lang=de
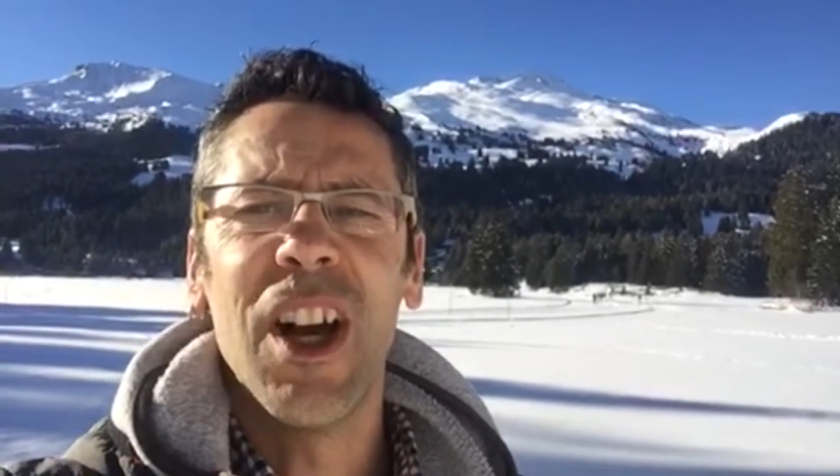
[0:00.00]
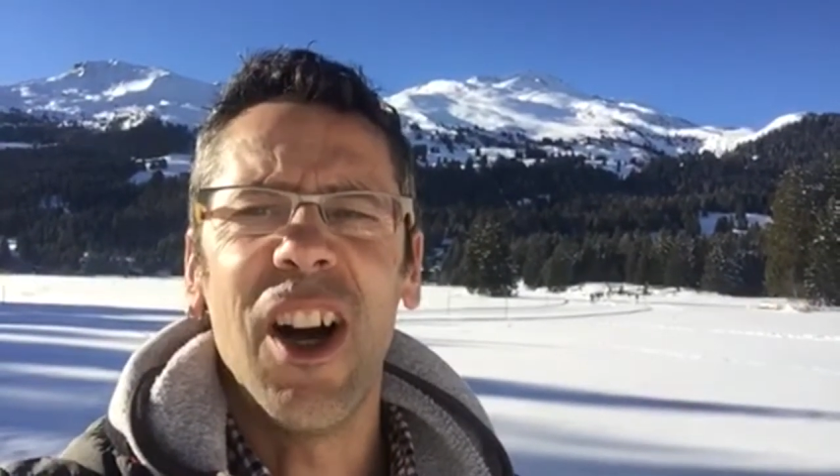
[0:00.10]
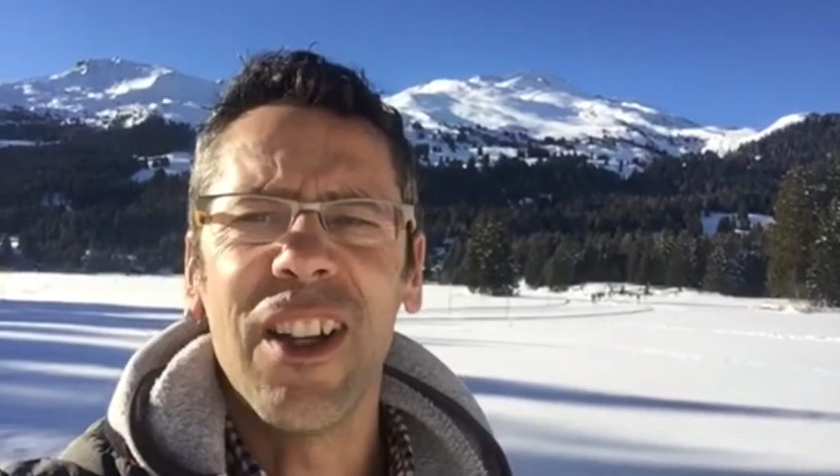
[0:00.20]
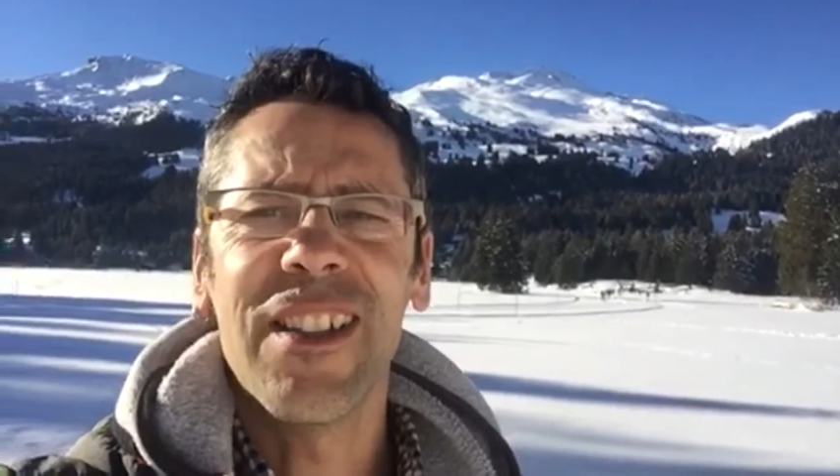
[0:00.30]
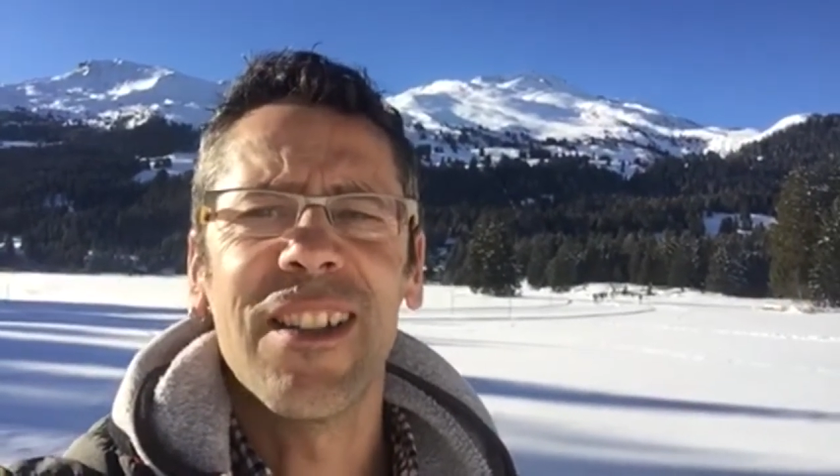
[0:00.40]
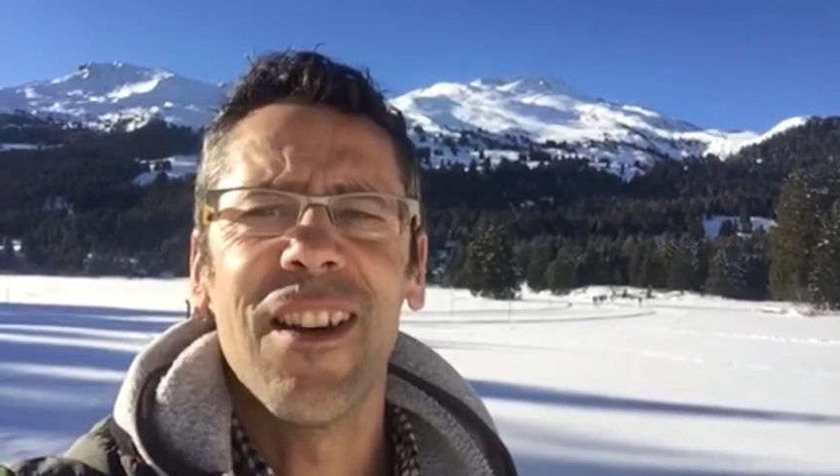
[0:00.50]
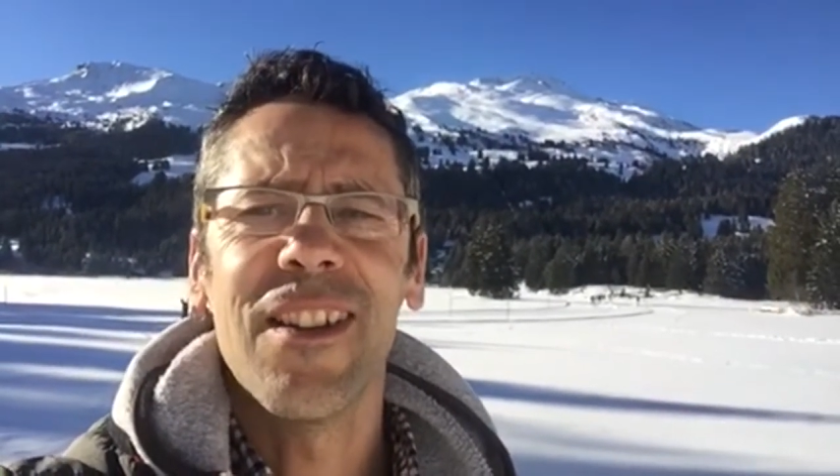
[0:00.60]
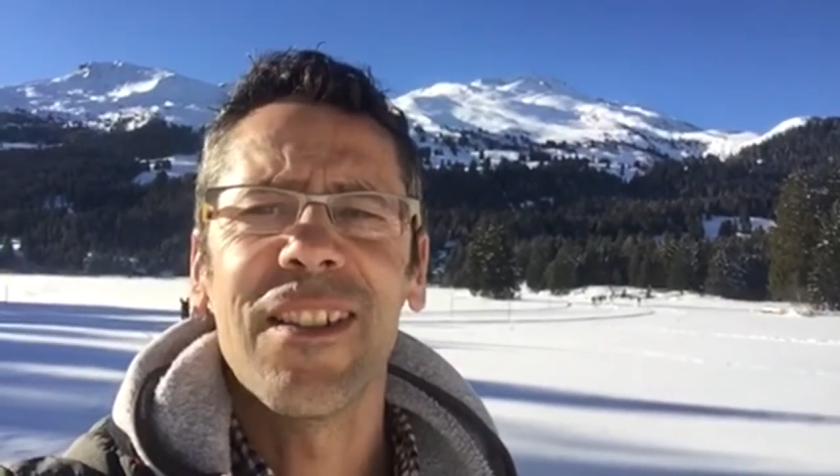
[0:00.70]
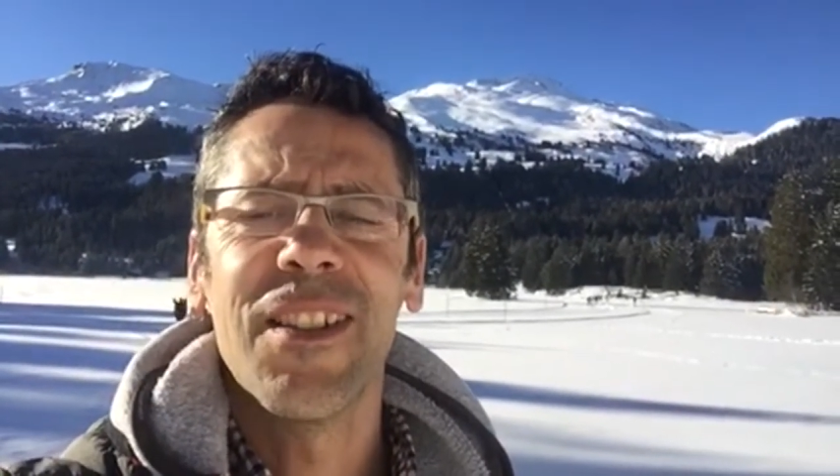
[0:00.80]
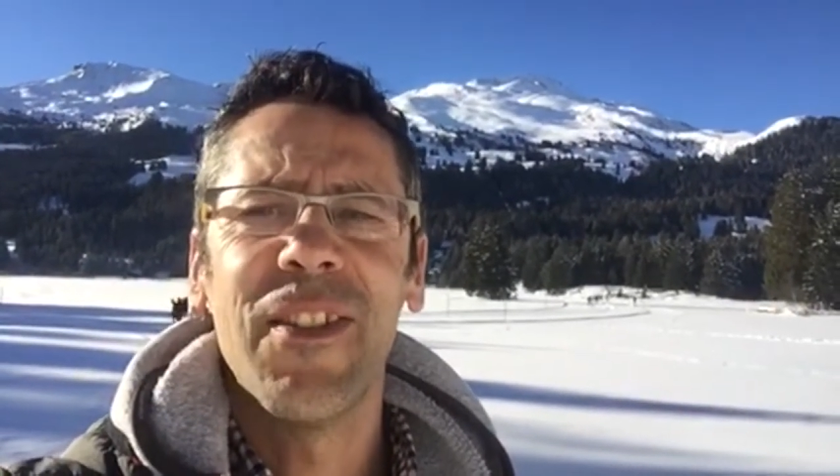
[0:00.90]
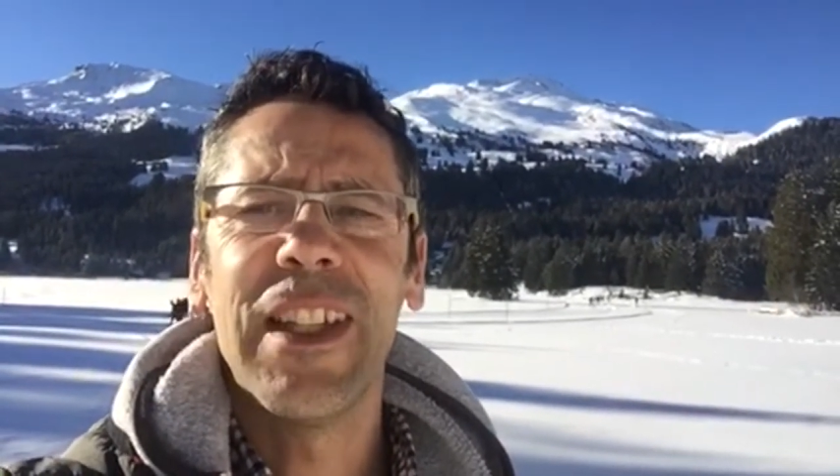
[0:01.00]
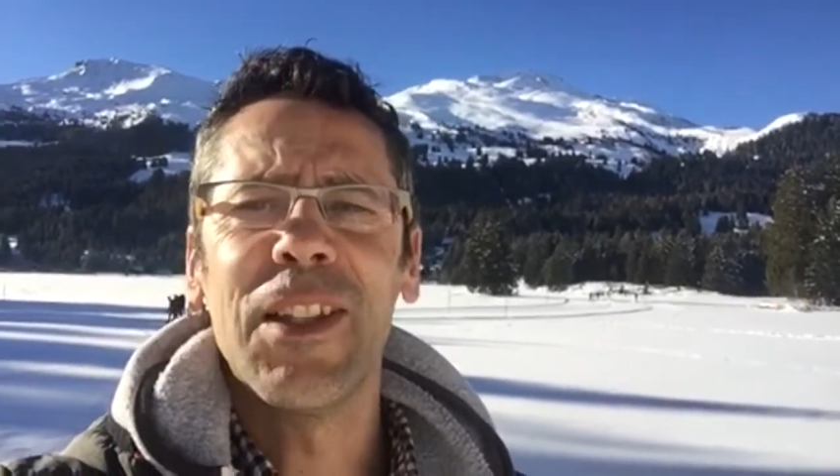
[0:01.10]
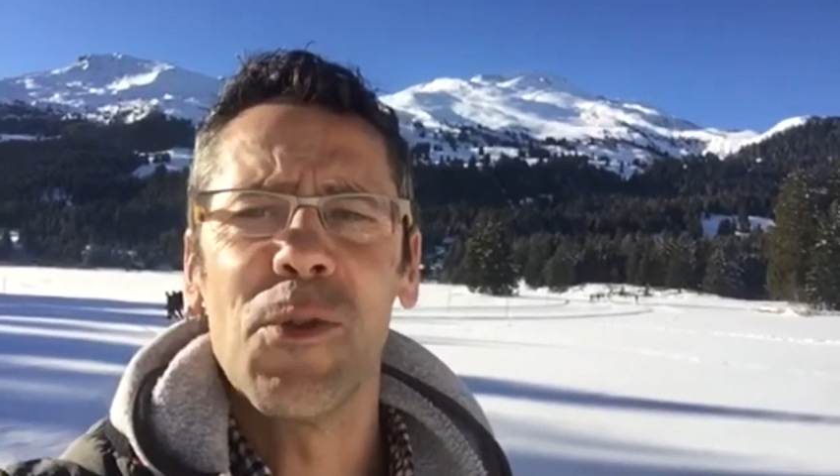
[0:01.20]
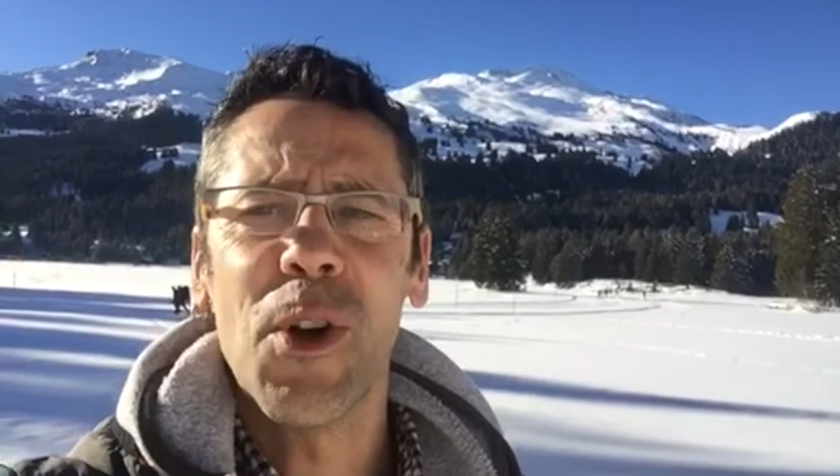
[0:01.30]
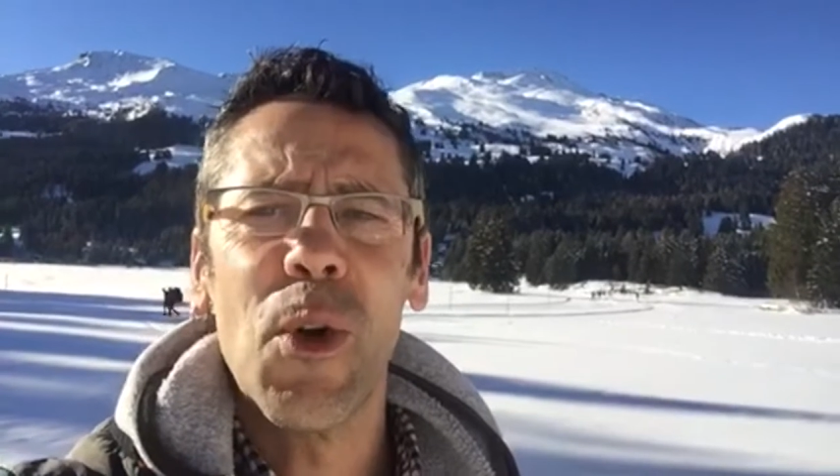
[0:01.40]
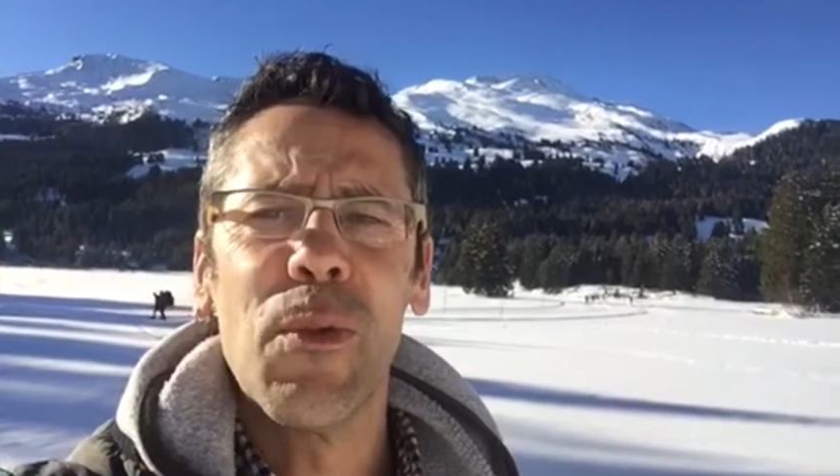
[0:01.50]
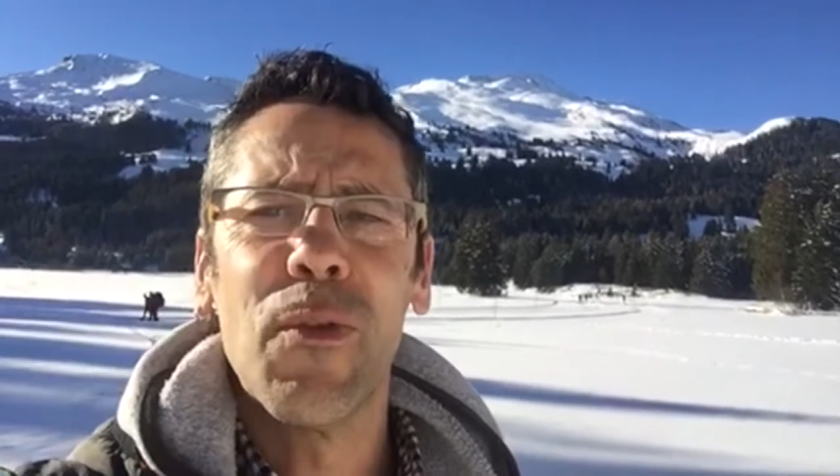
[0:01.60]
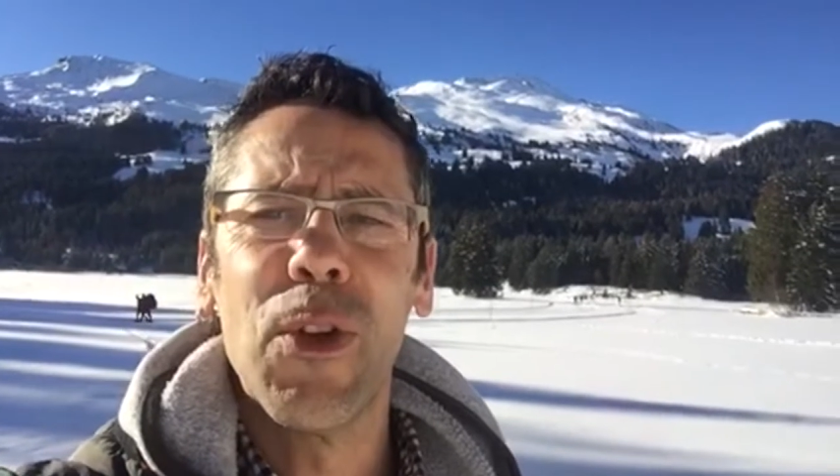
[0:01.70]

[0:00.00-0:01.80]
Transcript: Alles das wird in Zukunft für